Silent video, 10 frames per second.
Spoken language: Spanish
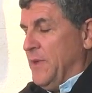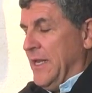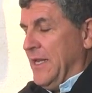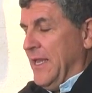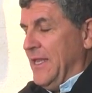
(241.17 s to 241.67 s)

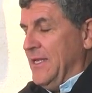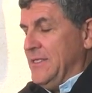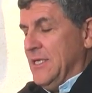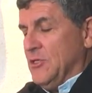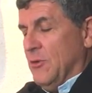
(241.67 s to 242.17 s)
para la
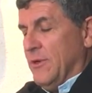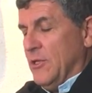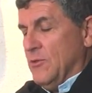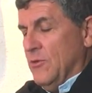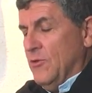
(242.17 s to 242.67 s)
Iglesia sobre
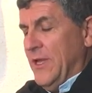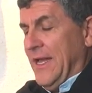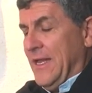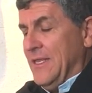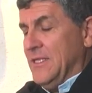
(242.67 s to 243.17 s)
todo en
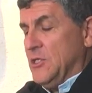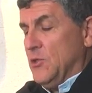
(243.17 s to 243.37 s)
grandes